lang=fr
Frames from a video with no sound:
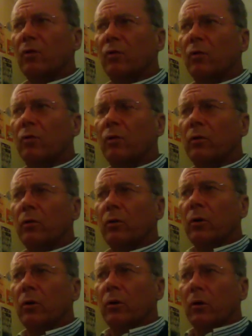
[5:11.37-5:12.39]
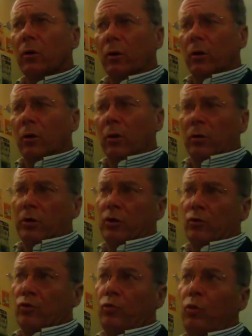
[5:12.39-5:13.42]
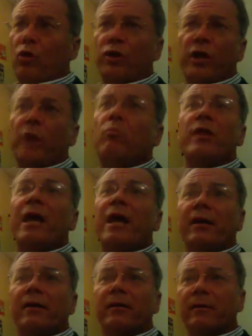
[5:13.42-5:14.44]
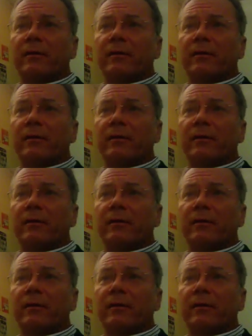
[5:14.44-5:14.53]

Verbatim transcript: de, disons, du projet moderne.